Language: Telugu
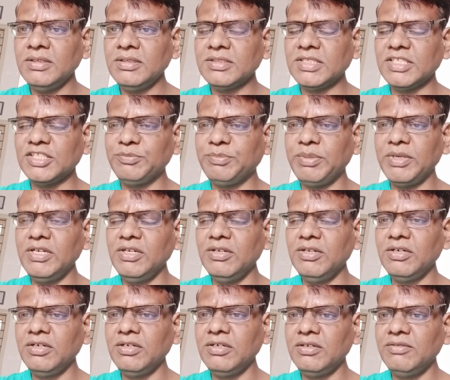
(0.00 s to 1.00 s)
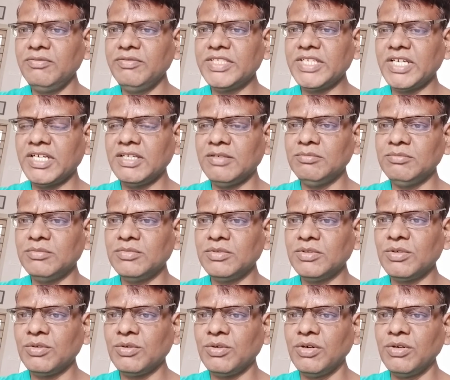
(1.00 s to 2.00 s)
సత్తుపల్లిలో విషాదం
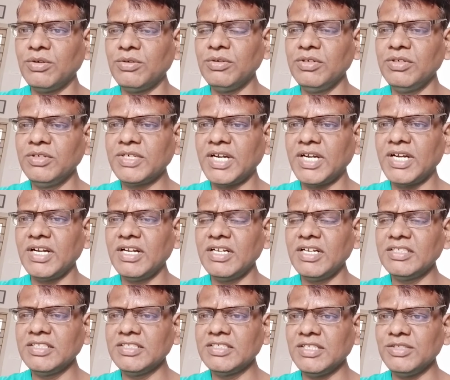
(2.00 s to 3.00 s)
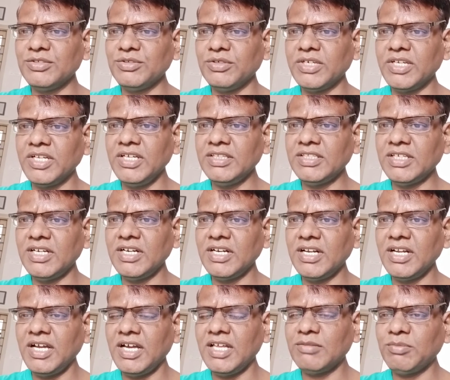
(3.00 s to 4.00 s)
కొడుకును ఖననం చేసిన చోటే
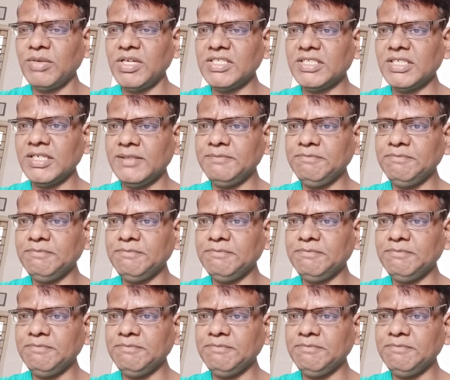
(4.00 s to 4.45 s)
తండ్రి ఆత్మహత్య